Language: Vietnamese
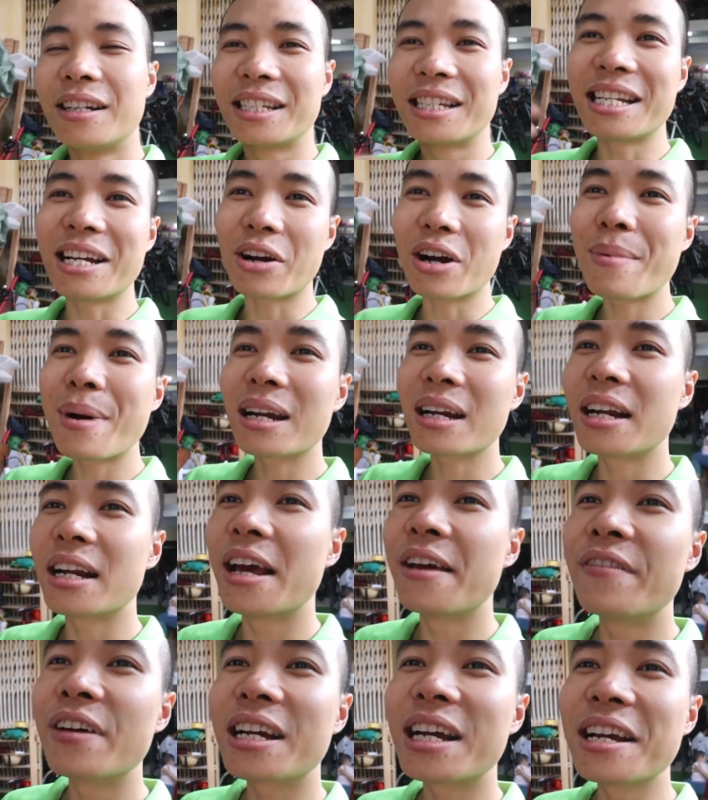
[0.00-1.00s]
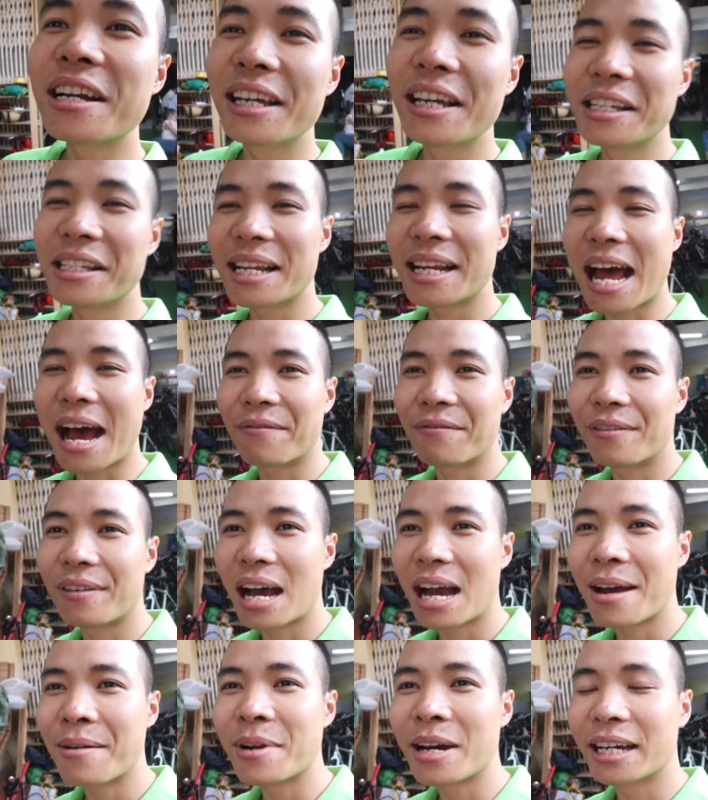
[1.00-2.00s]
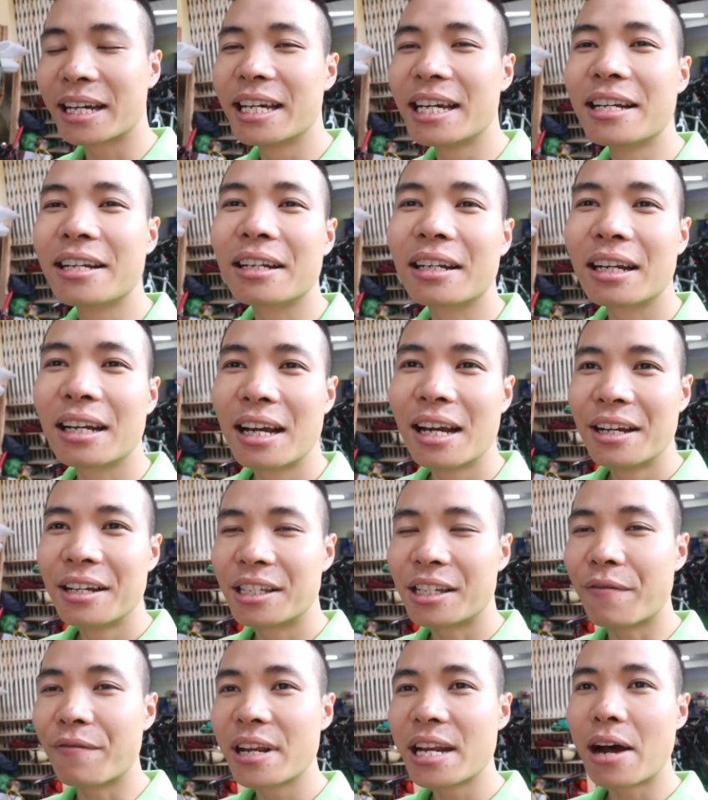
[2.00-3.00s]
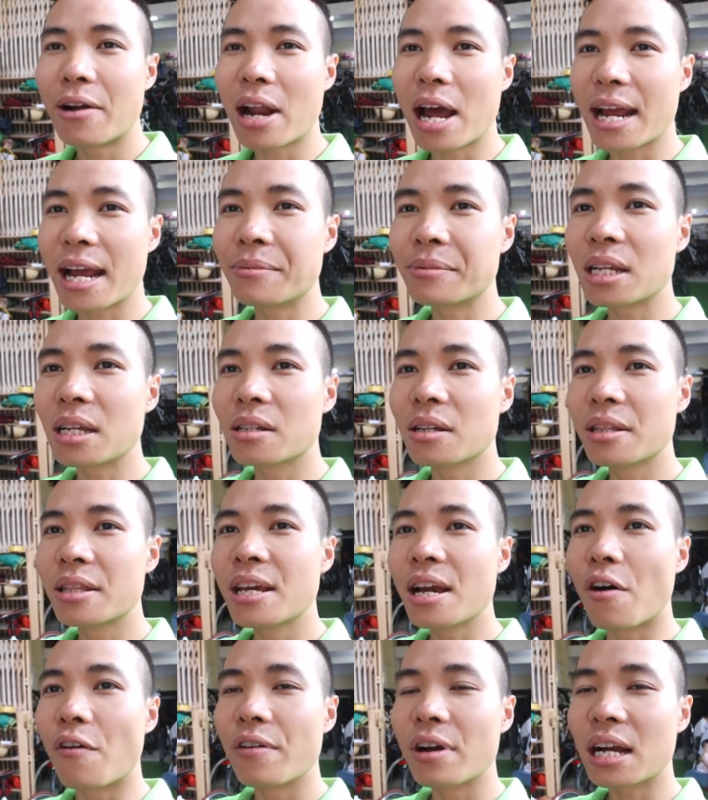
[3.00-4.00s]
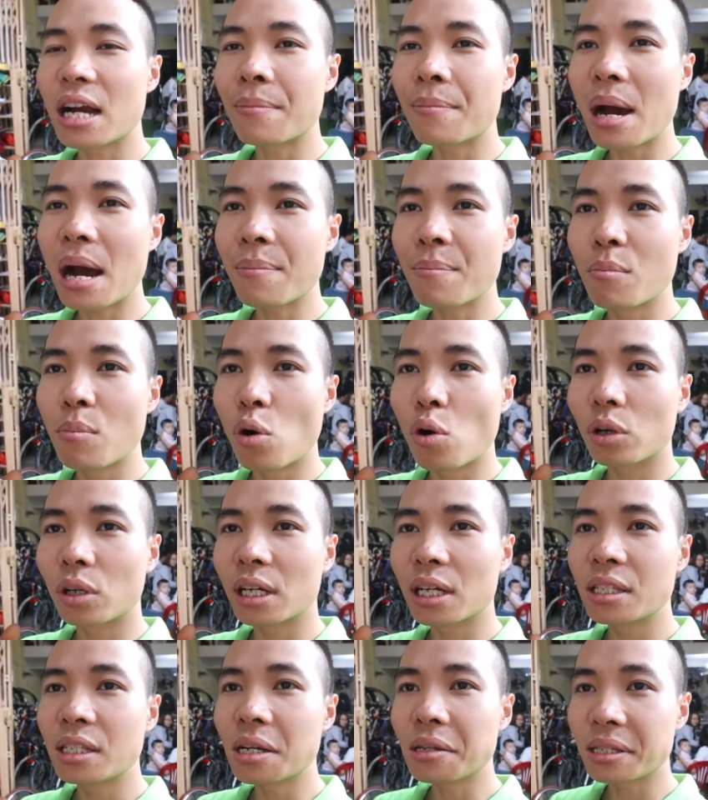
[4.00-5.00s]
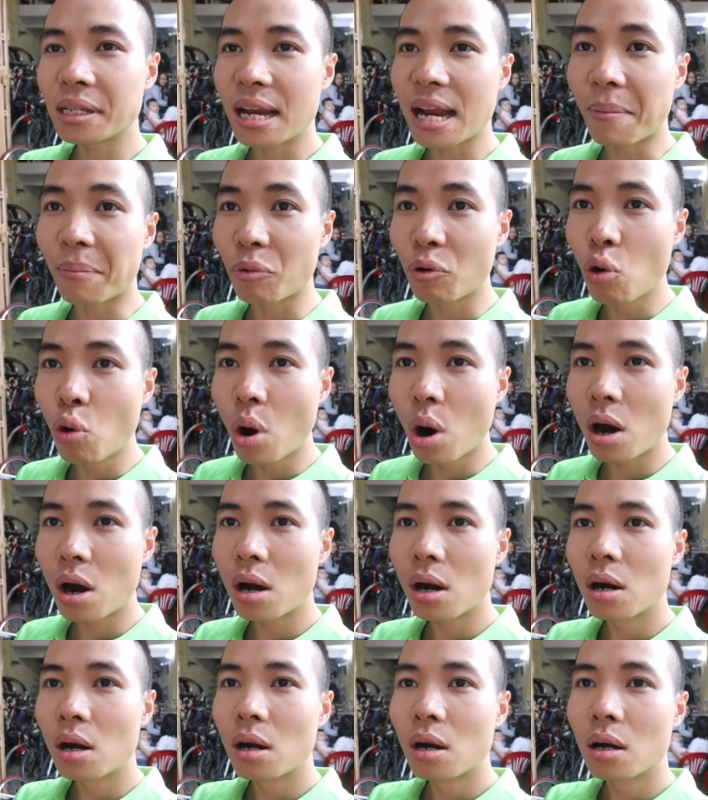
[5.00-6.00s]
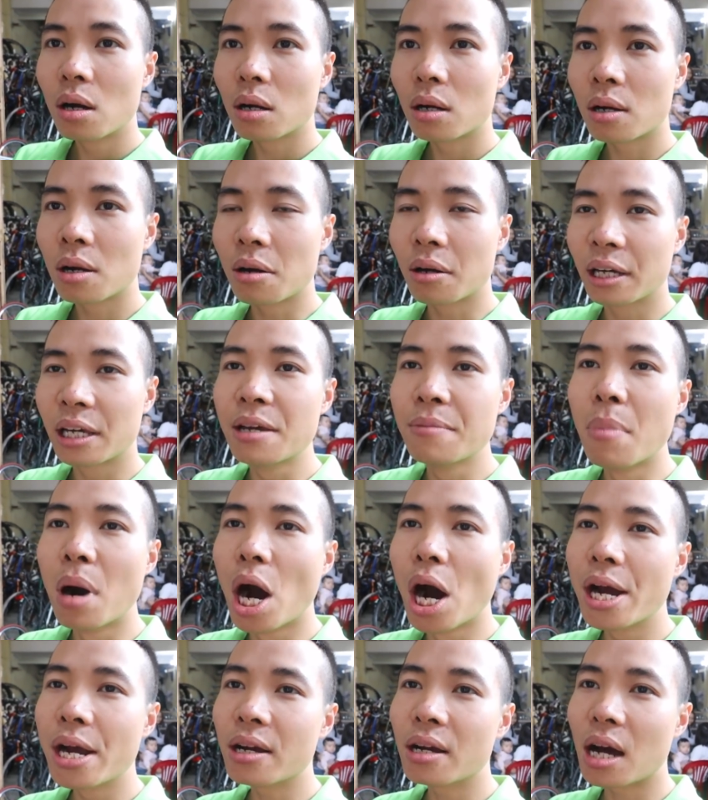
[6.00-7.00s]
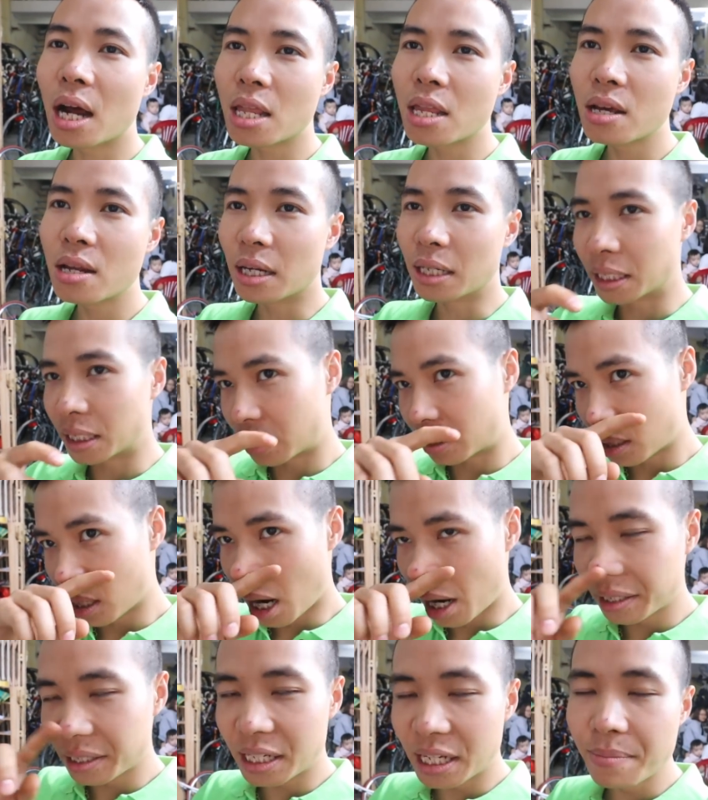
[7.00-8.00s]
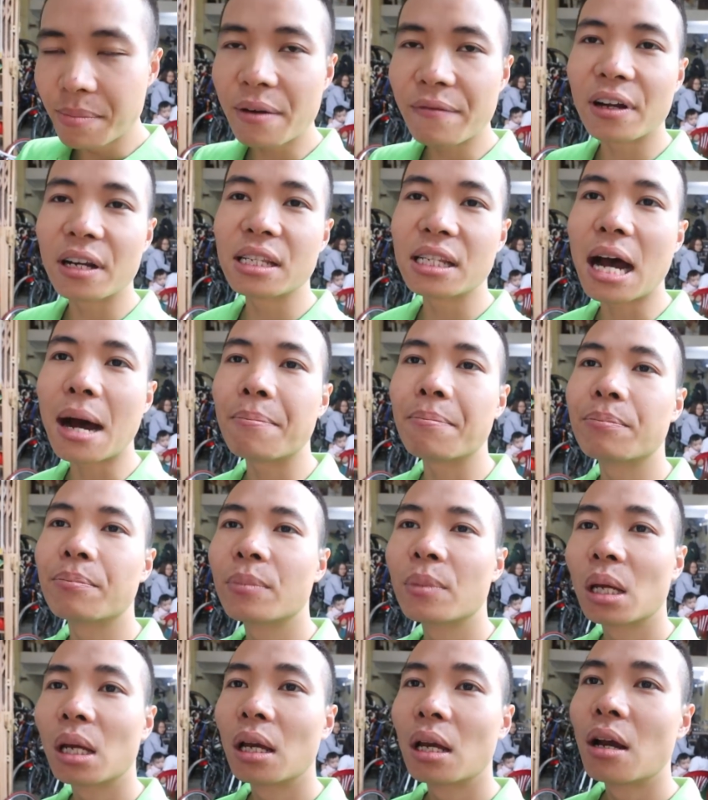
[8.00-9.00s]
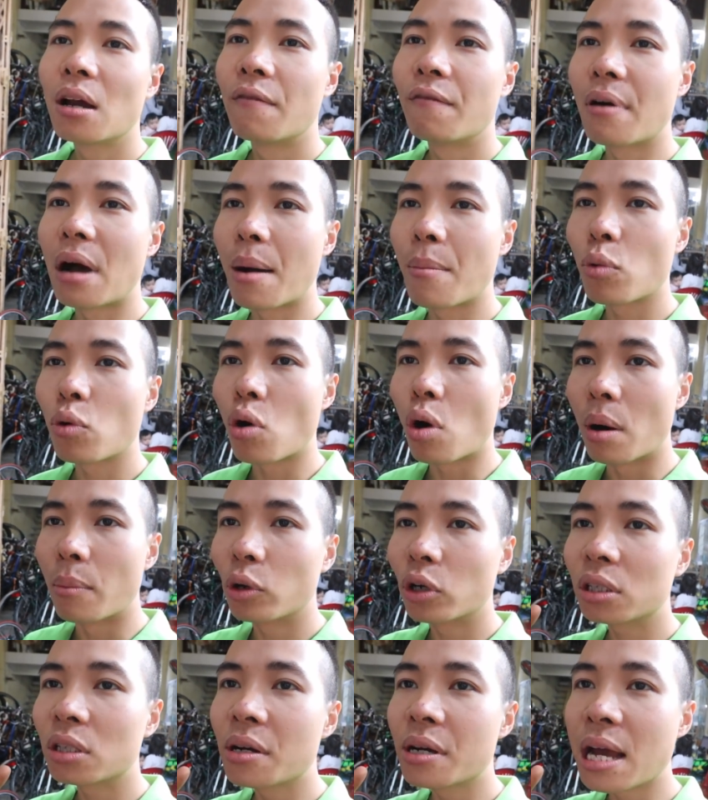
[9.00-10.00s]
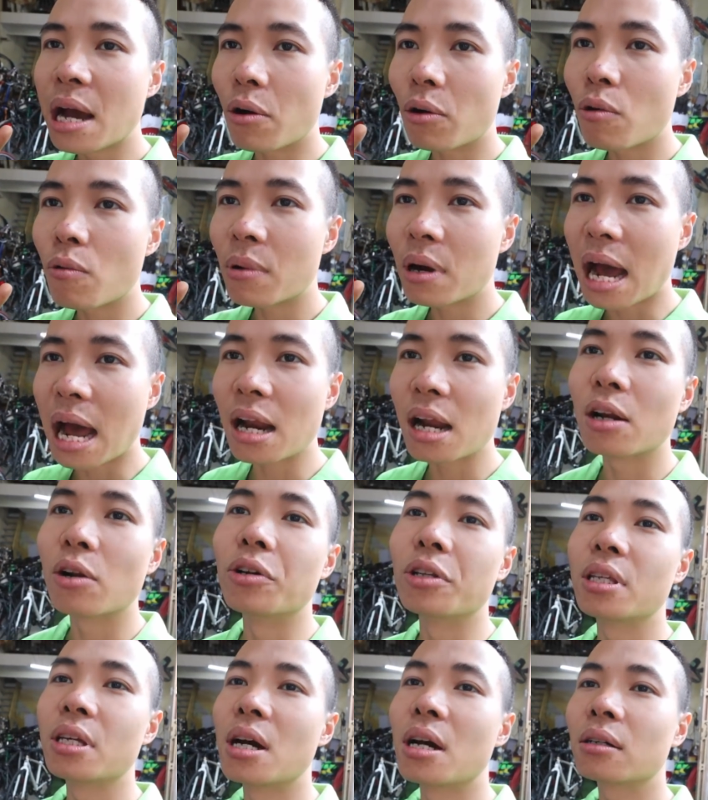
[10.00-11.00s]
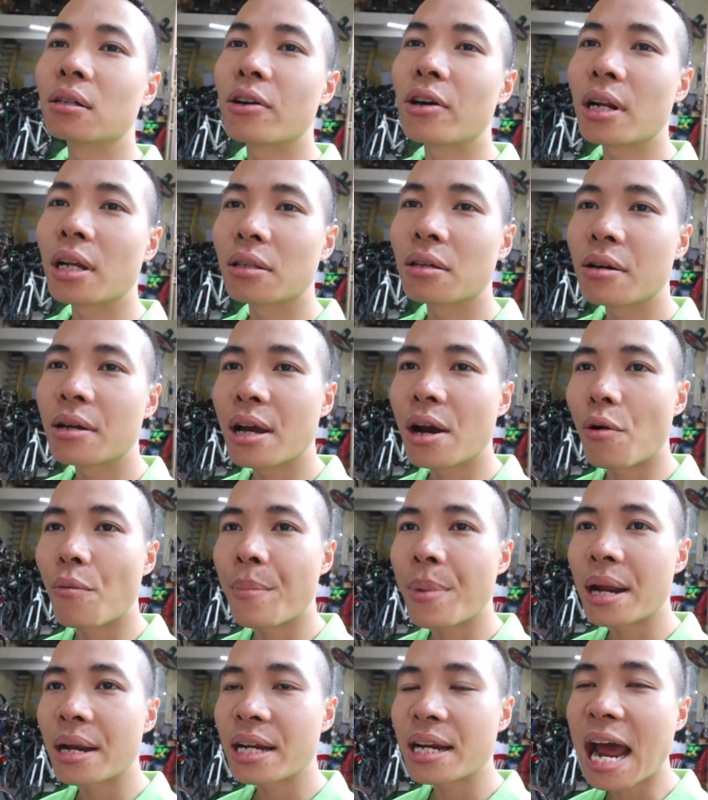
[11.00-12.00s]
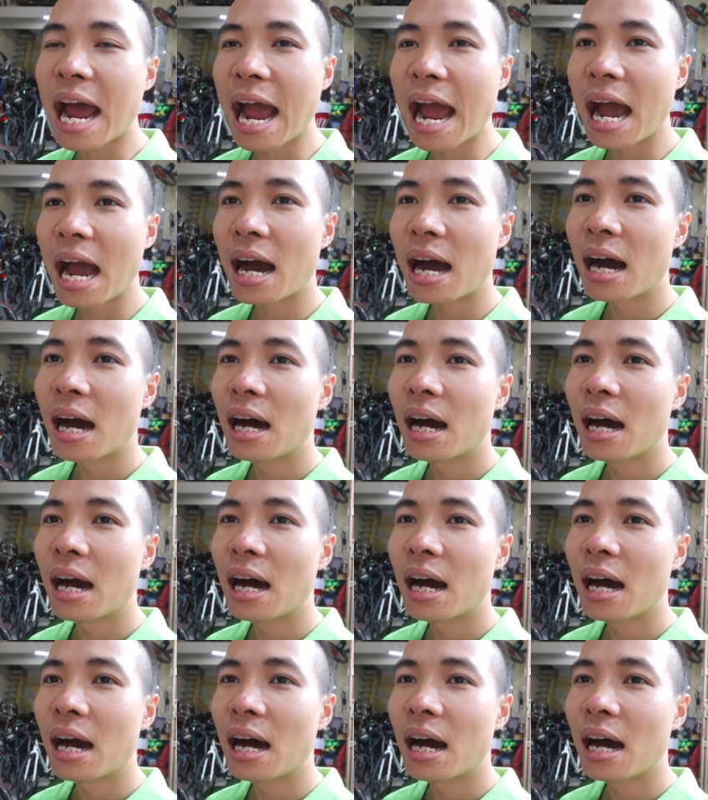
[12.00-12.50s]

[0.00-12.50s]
Xin chào các bác đã đến với kênh Kiên xe đạp và em là Kiên. Trong video này em sẽ giới thiệu với các bác một cái chiếc xe đạp đua cực kỳ mới, gần như là hơn 90% và của một thương hiệu cũng khá là nổi tiếng đó là thương hiệu Merida.